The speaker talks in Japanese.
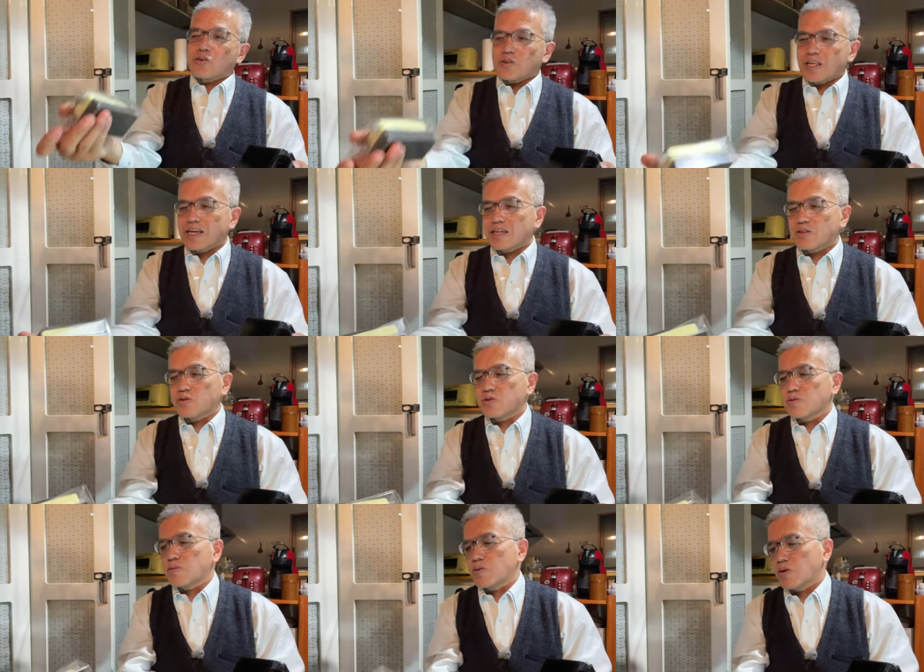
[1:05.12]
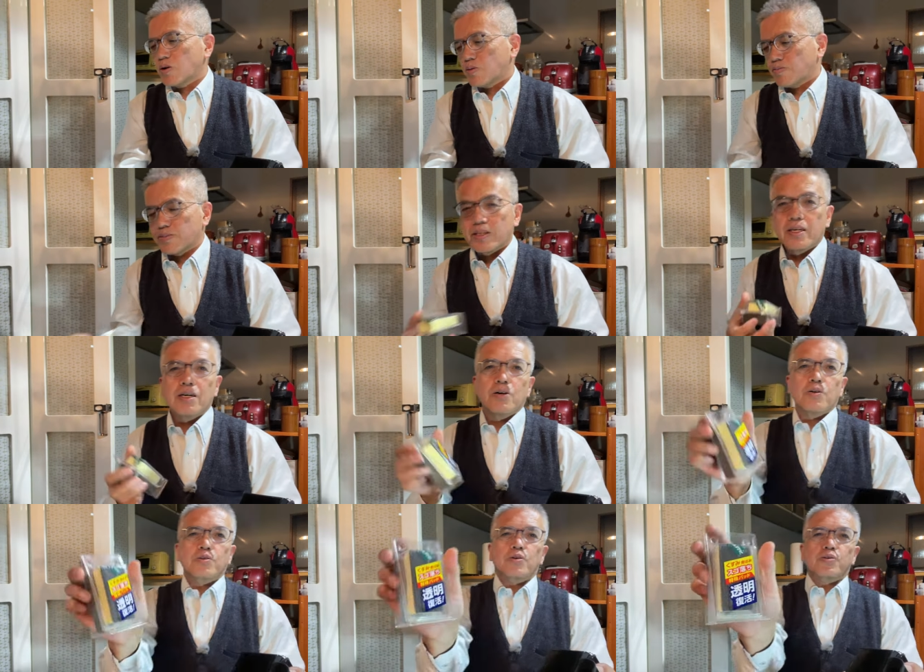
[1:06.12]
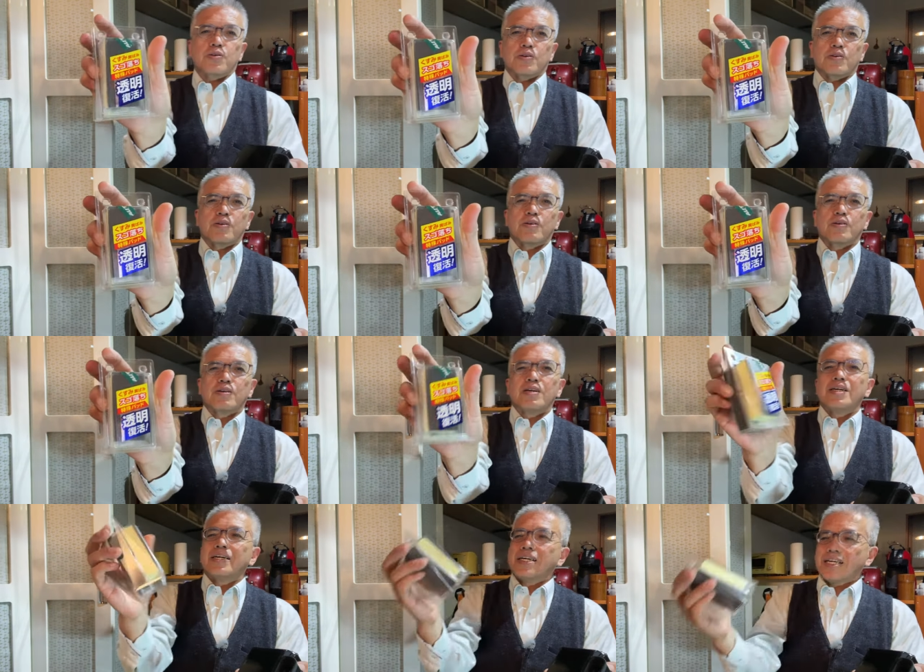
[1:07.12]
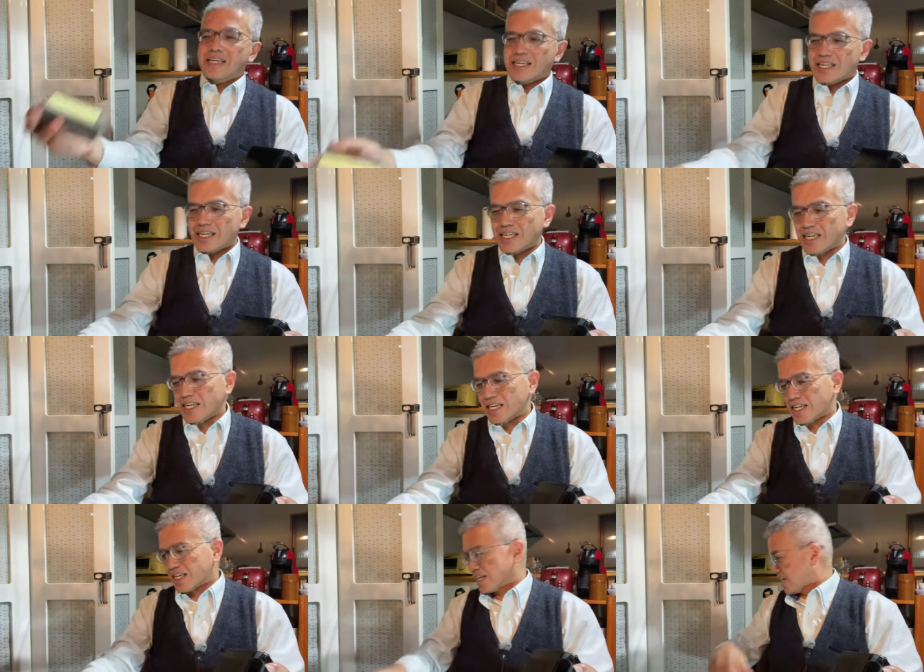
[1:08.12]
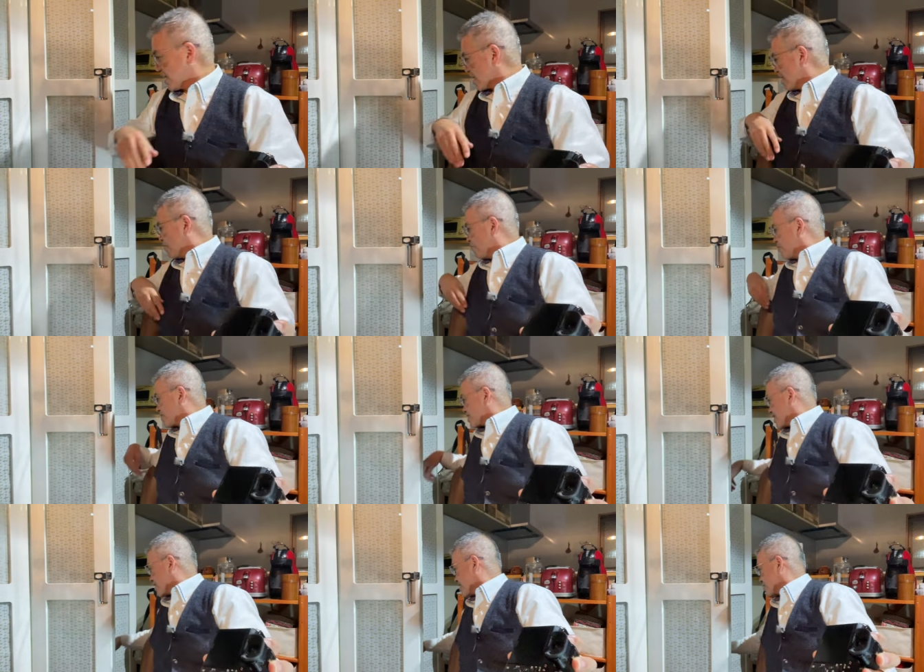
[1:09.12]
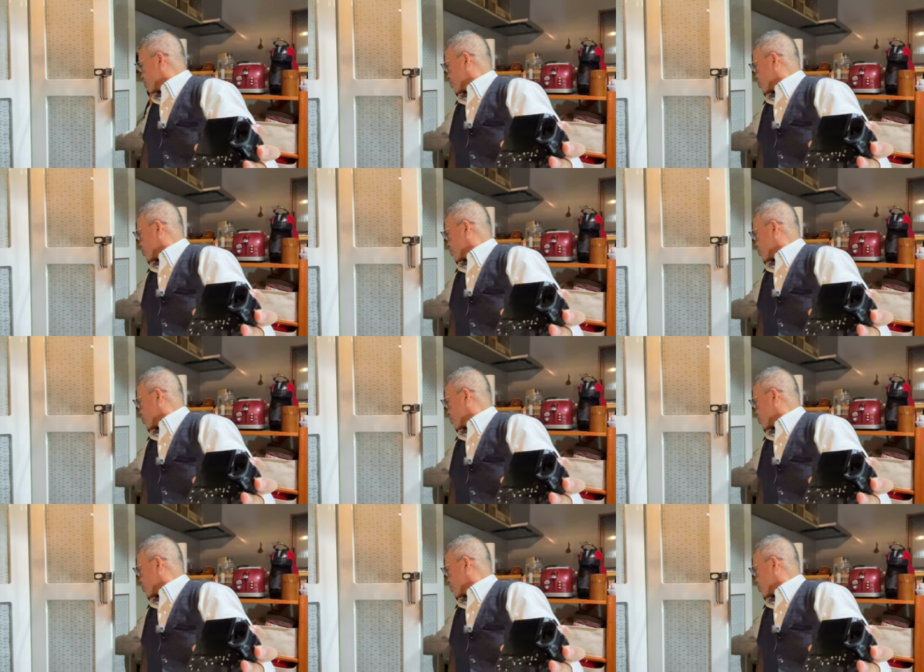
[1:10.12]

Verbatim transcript: のねくすみを落とす、えー、研磨剤ですと